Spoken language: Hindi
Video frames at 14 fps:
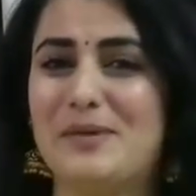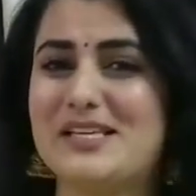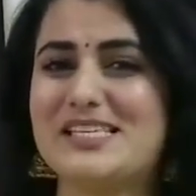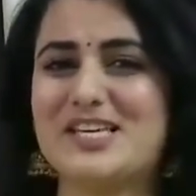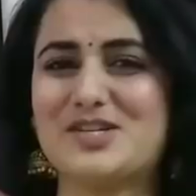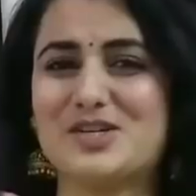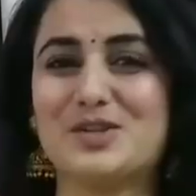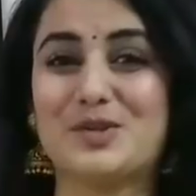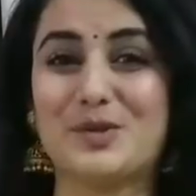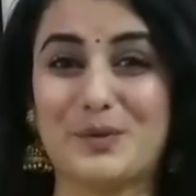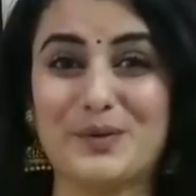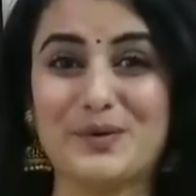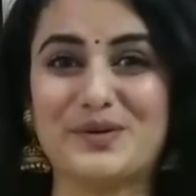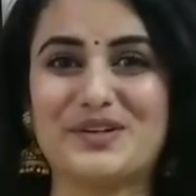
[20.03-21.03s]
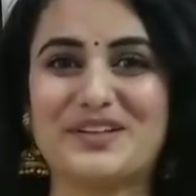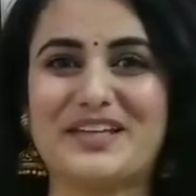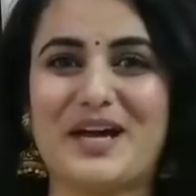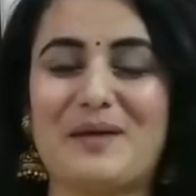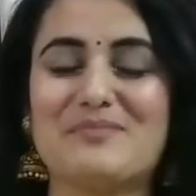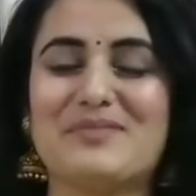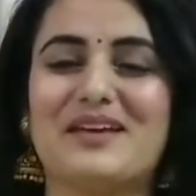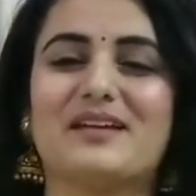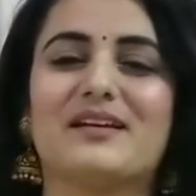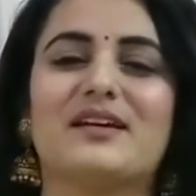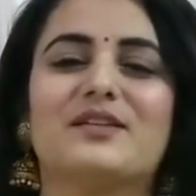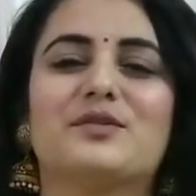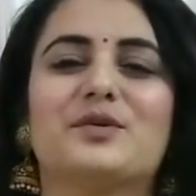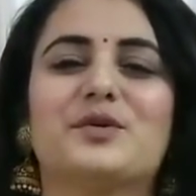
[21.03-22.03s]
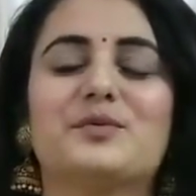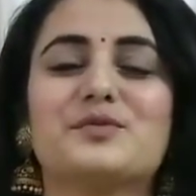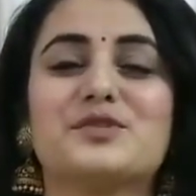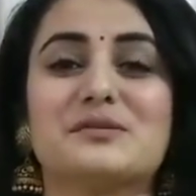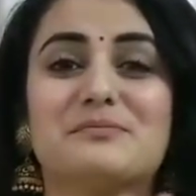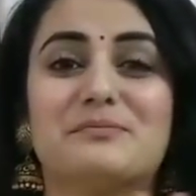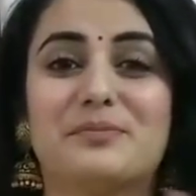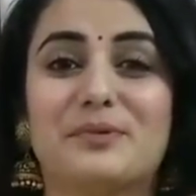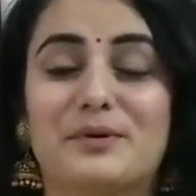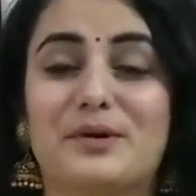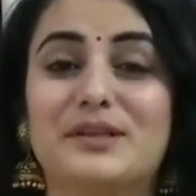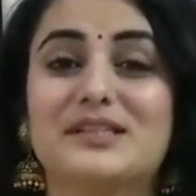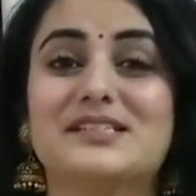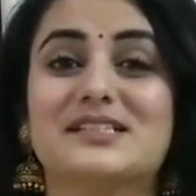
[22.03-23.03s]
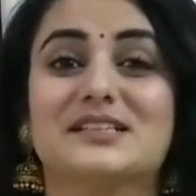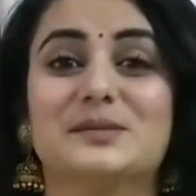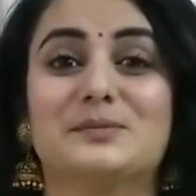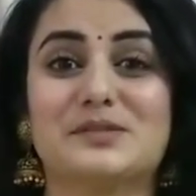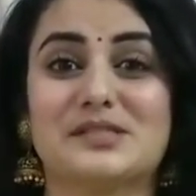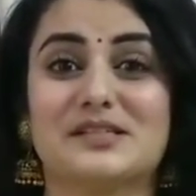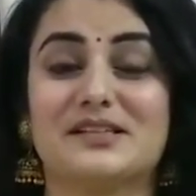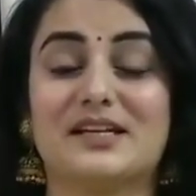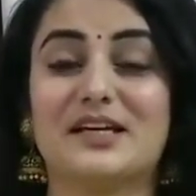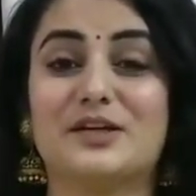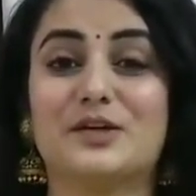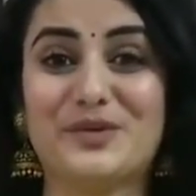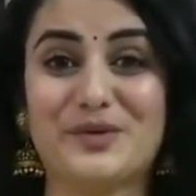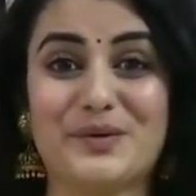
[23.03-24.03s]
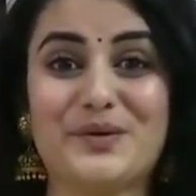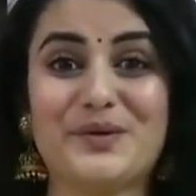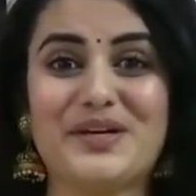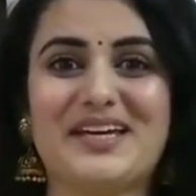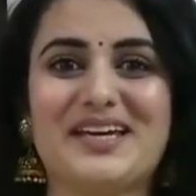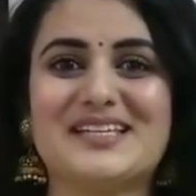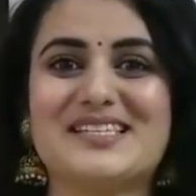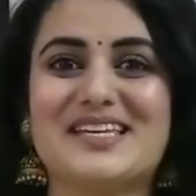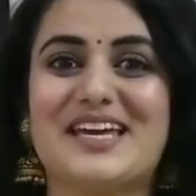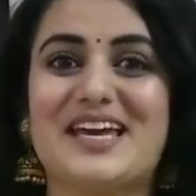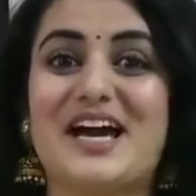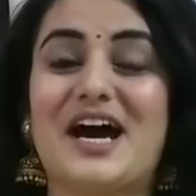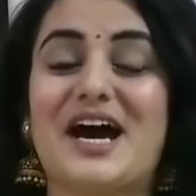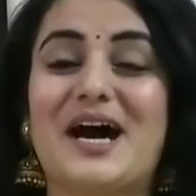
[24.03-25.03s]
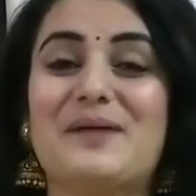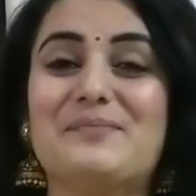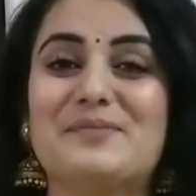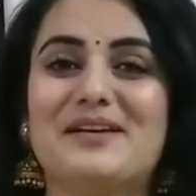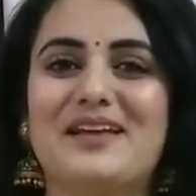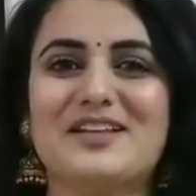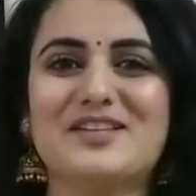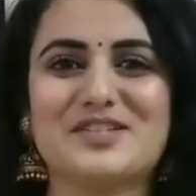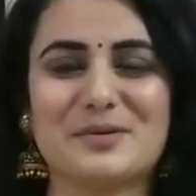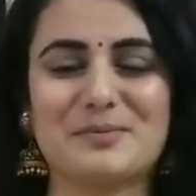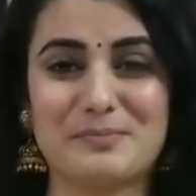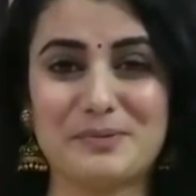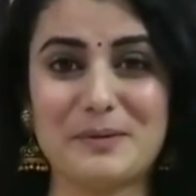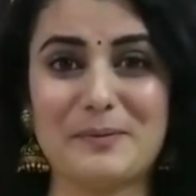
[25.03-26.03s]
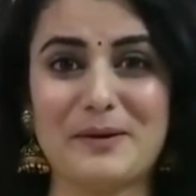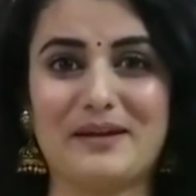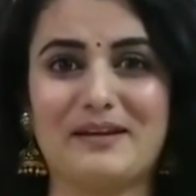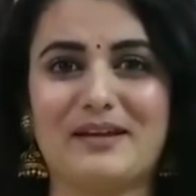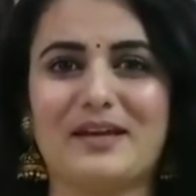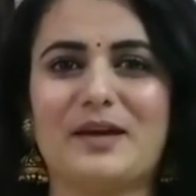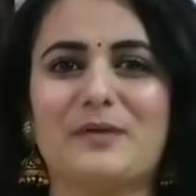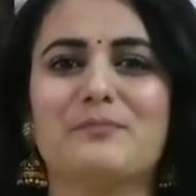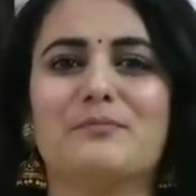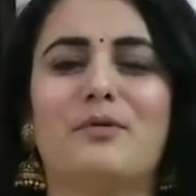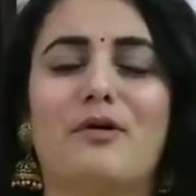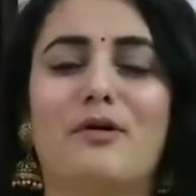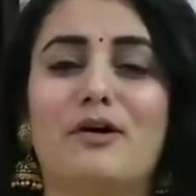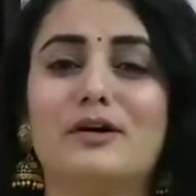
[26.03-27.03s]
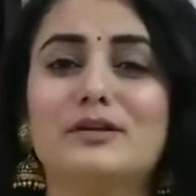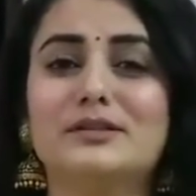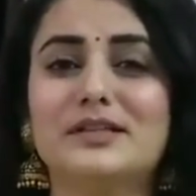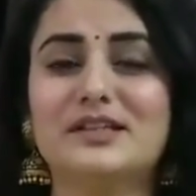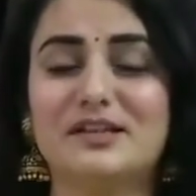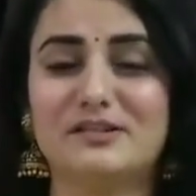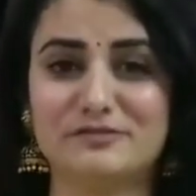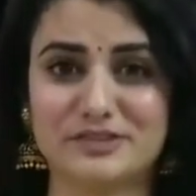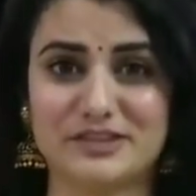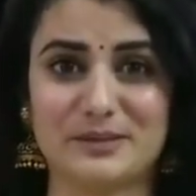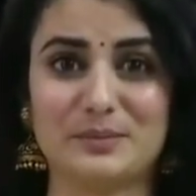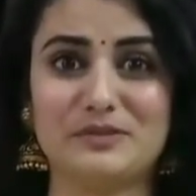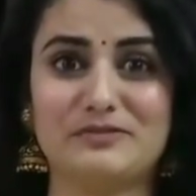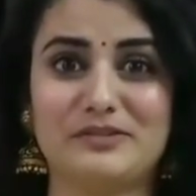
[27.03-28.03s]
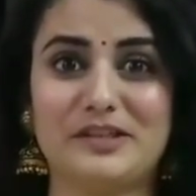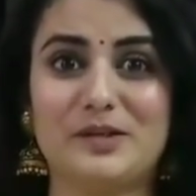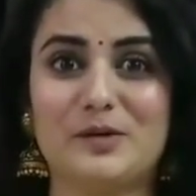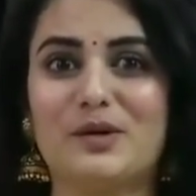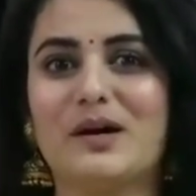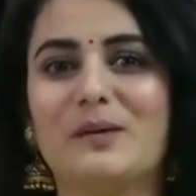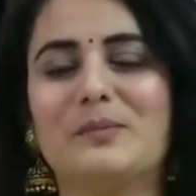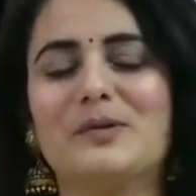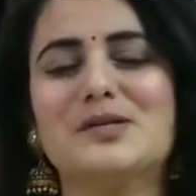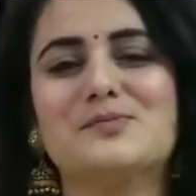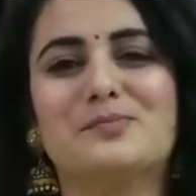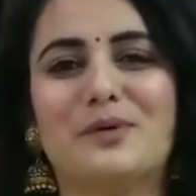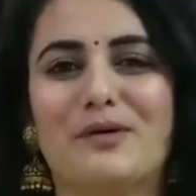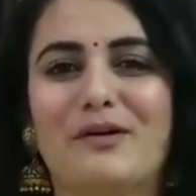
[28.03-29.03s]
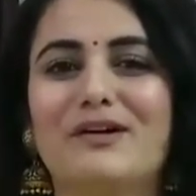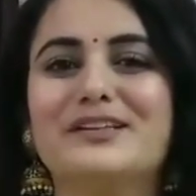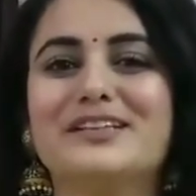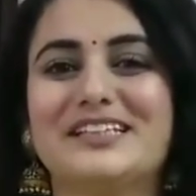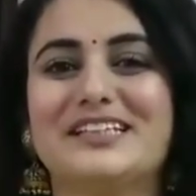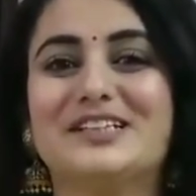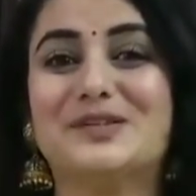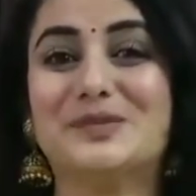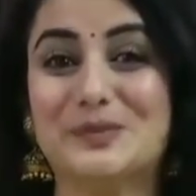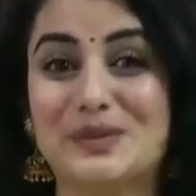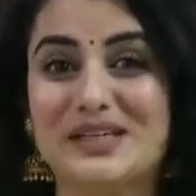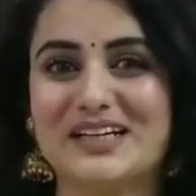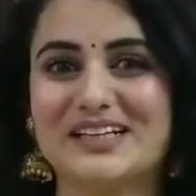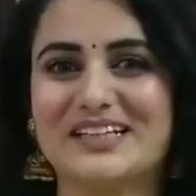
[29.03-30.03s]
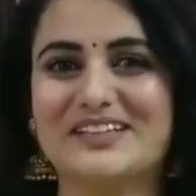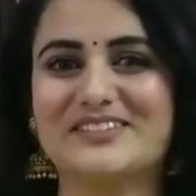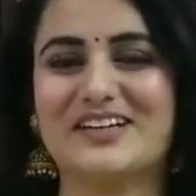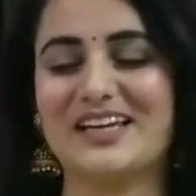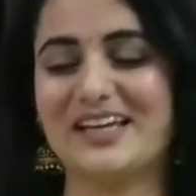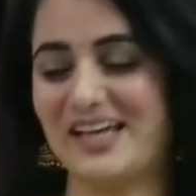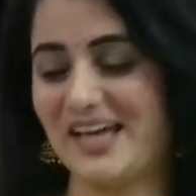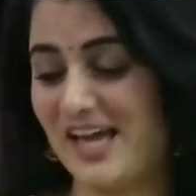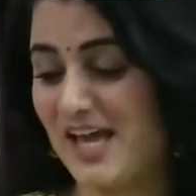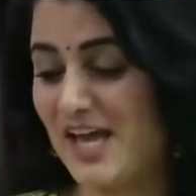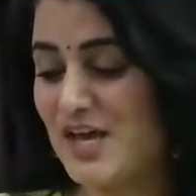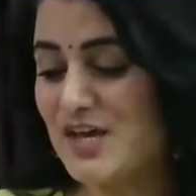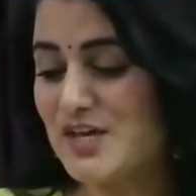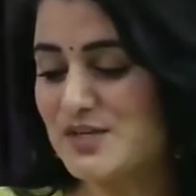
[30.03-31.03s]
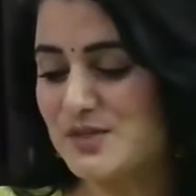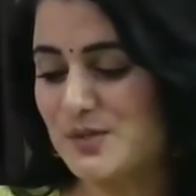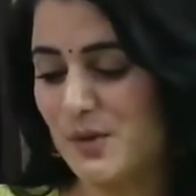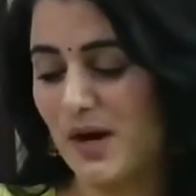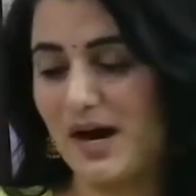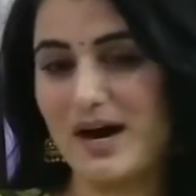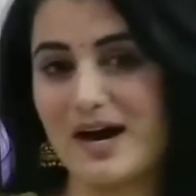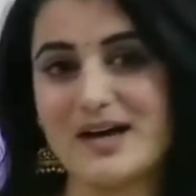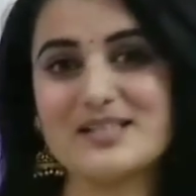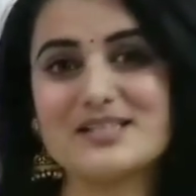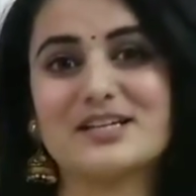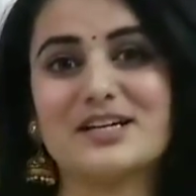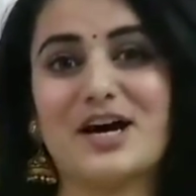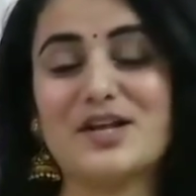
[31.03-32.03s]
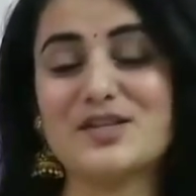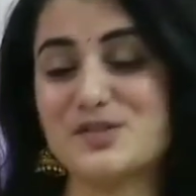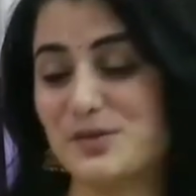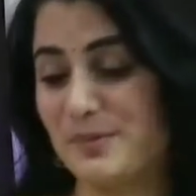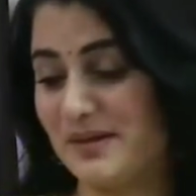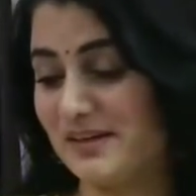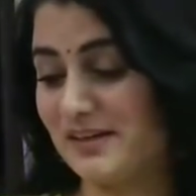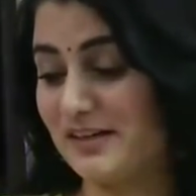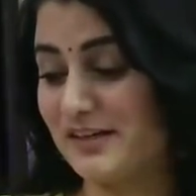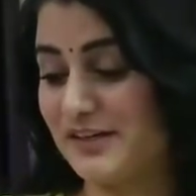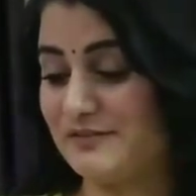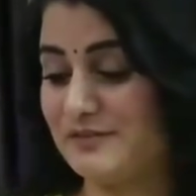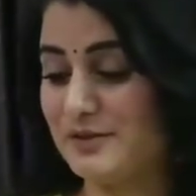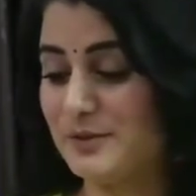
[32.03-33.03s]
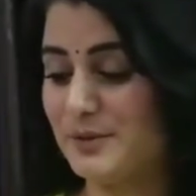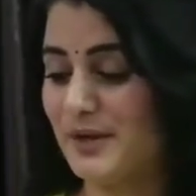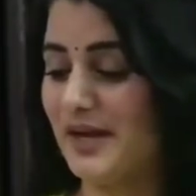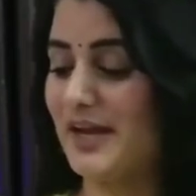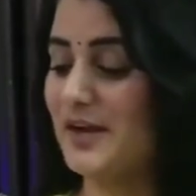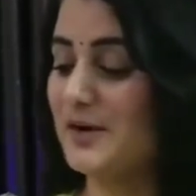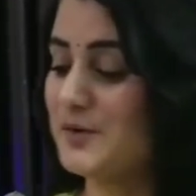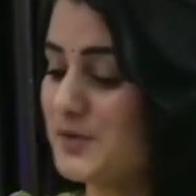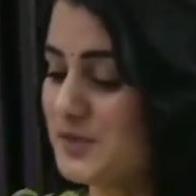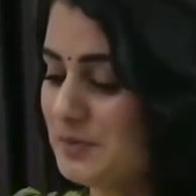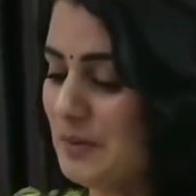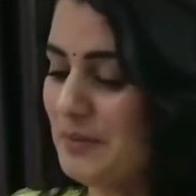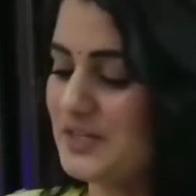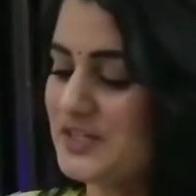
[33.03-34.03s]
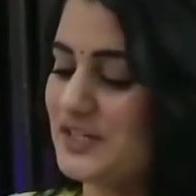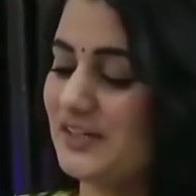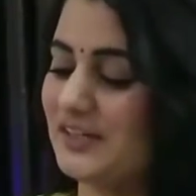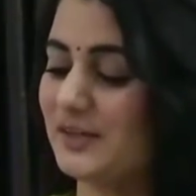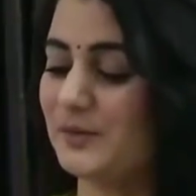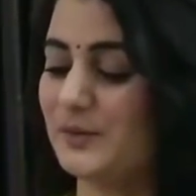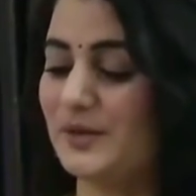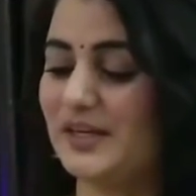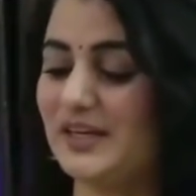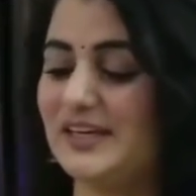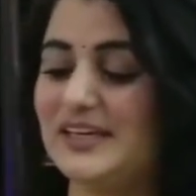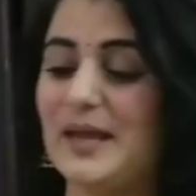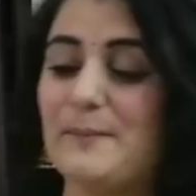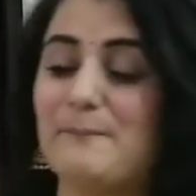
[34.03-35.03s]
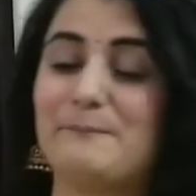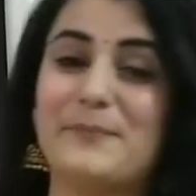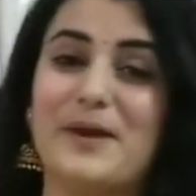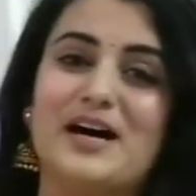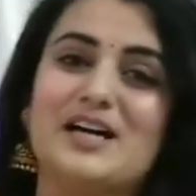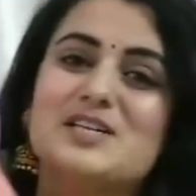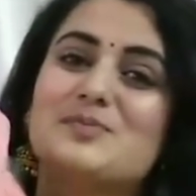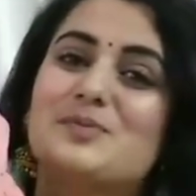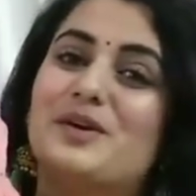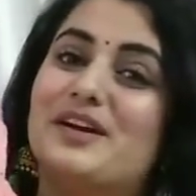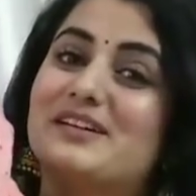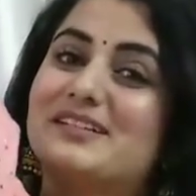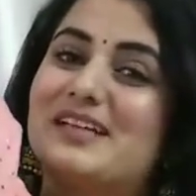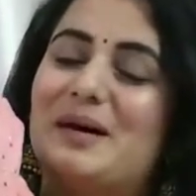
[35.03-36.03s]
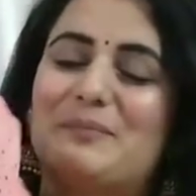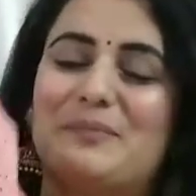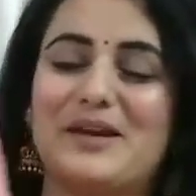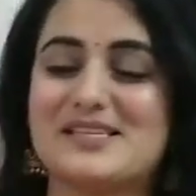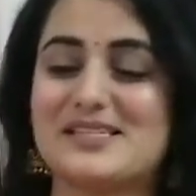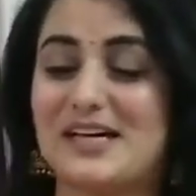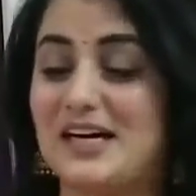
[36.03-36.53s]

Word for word: प्लस ये जो दोनों कुर्ते आप देख रहे हैं दोनों मुझे बहुत ही ज्यादा पसंद आए कि दोनों ही ऐसे हैं आप इन्हें जब भी पहनेंगे बहुत ही कंफर्टेबल फील होगा प्लस बहुत ही कूल लगने वाले हैं सो so, आज का जो मेरा रिव्यू है उसमें मैं शेयर करूंगी ये पांच प्रोडक्ट आपके